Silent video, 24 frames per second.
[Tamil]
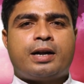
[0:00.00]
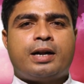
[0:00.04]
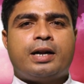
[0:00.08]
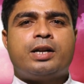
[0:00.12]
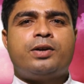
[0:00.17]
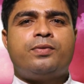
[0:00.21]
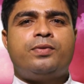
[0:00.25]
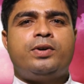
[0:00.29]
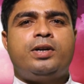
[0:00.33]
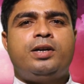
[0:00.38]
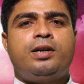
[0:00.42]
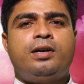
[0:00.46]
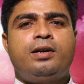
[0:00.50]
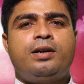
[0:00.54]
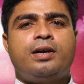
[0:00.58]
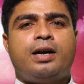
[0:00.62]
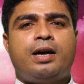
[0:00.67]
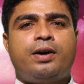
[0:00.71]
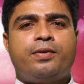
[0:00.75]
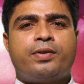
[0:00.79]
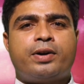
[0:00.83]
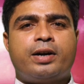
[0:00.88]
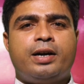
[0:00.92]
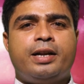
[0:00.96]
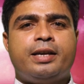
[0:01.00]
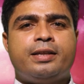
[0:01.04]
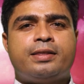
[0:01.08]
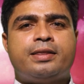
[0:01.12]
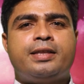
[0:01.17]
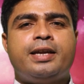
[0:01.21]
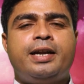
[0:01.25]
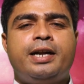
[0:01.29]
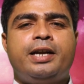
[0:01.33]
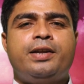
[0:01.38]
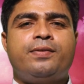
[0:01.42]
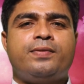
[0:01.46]
கடவுள் அவர்களை
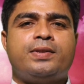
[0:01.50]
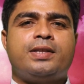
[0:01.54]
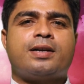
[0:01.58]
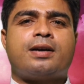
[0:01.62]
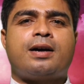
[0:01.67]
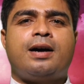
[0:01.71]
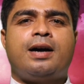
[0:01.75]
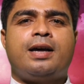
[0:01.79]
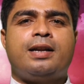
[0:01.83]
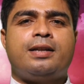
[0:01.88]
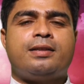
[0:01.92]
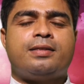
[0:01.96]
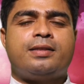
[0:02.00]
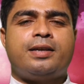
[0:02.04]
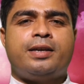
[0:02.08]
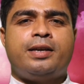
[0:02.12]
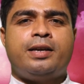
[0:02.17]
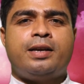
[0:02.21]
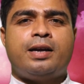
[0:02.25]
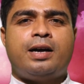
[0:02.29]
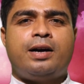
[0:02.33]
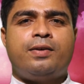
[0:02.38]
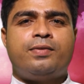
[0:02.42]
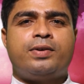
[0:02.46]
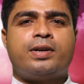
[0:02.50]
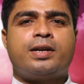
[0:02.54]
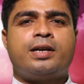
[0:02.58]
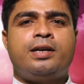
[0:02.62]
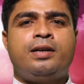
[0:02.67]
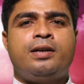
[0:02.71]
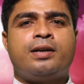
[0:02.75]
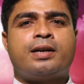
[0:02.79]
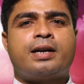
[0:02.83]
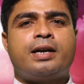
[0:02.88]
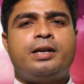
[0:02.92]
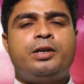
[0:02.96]
தேடி வந்த காலத்தை
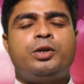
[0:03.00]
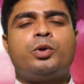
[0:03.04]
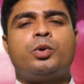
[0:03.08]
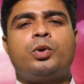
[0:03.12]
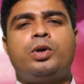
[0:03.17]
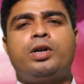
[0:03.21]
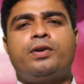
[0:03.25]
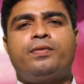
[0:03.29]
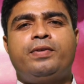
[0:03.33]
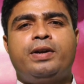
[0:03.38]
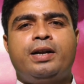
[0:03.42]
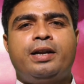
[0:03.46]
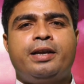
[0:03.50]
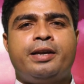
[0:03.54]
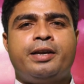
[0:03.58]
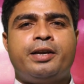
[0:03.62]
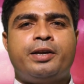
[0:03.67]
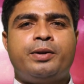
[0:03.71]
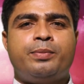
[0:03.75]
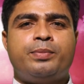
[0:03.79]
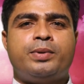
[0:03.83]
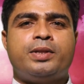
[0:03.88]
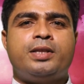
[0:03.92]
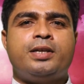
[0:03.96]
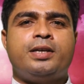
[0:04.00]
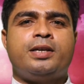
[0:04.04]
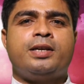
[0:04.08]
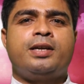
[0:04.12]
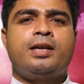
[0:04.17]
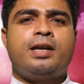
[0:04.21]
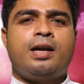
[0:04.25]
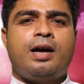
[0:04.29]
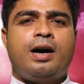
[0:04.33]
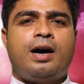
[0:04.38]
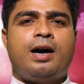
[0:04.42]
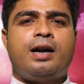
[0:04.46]
அவர்கள் கண்டுகொள்ளவில்லை என்பது
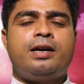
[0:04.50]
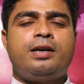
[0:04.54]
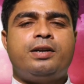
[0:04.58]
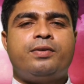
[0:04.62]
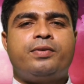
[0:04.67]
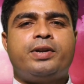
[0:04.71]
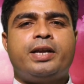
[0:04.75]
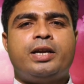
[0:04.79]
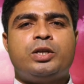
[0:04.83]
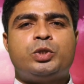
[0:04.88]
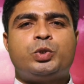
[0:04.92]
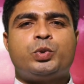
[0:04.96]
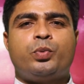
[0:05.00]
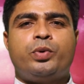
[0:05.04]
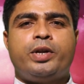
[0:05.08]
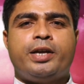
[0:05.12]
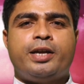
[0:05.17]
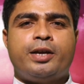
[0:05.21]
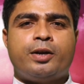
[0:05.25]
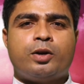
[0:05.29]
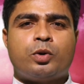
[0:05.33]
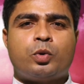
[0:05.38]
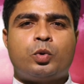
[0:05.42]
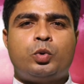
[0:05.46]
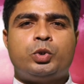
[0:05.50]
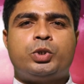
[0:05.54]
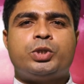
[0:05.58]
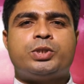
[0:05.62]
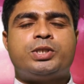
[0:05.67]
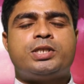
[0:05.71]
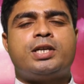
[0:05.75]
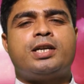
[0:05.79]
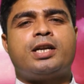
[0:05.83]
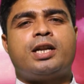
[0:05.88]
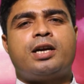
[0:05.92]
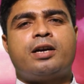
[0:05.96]
ஆண்டவர் இயேசுடைய
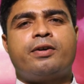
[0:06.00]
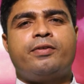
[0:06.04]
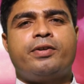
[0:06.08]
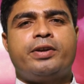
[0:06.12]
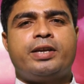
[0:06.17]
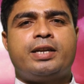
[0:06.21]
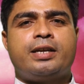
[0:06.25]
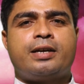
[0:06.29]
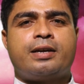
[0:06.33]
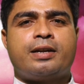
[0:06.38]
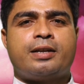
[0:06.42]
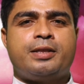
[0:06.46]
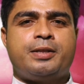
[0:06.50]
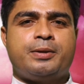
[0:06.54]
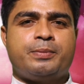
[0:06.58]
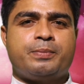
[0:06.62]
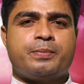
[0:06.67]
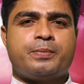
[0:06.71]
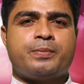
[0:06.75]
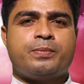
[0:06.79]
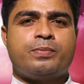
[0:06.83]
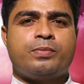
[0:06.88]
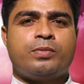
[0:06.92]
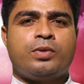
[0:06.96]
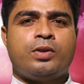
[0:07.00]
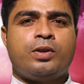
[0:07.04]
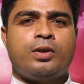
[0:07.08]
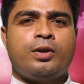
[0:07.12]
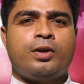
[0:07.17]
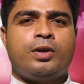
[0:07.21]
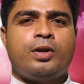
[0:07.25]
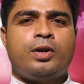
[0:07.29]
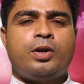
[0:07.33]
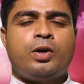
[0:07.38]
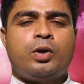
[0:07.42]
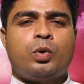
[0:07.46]
குற்றச்சாட்டாகவே இருக்கிறது
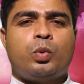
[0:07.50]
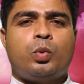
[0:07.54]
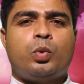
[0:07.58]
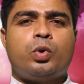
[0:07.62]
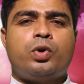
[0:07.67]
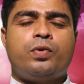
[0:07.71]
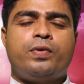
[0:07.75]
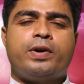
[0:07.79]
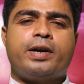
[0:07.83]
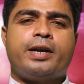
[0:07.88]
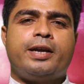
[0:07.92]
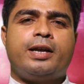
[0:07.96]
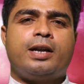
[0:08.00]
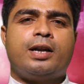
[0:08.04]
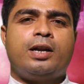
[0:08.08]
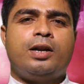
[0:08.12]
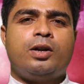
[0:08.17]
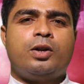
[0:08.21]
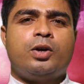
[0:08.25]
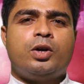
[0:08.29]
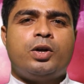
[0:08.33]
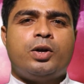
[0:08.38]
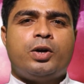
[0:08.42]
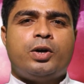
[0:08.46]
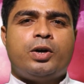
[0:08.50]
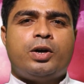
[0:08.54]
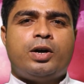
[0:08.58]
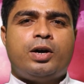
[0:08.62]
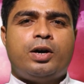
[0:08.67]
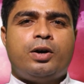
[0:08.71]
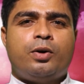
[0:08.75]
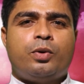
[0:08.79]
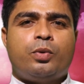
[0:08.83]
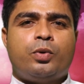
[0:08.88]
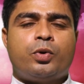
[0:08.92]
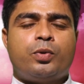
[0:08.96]
ஒரு வகையில்
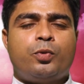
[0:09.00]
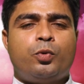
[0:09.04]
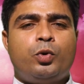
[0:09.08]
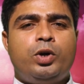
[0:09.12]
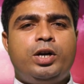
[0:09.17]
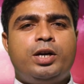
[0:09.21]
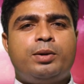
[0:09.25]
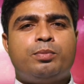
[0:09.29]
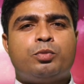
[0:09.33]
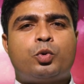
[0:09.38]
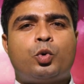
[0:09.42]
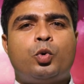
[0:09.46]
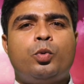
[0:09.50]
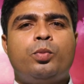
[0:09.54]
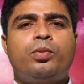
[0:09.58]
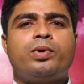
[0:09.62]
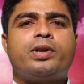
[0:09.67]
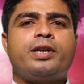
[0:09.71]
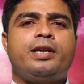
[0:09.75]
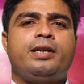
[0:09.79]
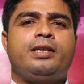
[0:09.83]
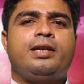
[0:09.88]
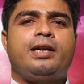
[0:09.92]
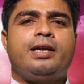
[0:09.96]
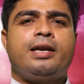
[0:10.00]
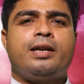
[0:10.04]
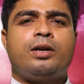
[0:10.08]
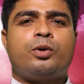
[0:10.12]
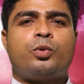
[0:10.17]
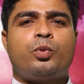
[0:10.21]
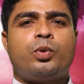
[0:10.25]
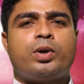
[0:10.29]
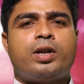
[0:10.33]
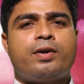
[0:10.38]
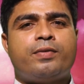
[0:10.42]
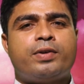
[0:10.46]
ஒரு உள்ளம் குமுறிய
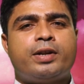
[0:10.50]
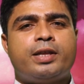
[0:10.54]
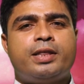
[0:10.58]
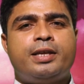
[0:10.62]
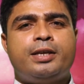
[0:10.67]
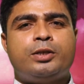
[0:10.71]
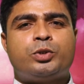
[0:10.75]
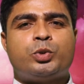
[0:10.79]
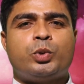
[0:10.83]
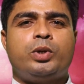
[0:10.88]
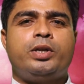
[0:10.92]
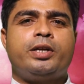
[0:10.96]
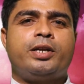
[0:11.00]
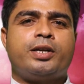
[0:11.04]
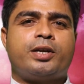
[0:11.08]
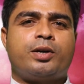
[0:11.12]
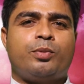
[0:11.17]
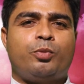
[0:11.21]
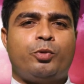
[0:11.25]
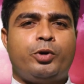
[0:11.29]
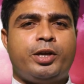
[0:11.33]
நிலையில் கூட அவர் இதை சொல்லியிருக்க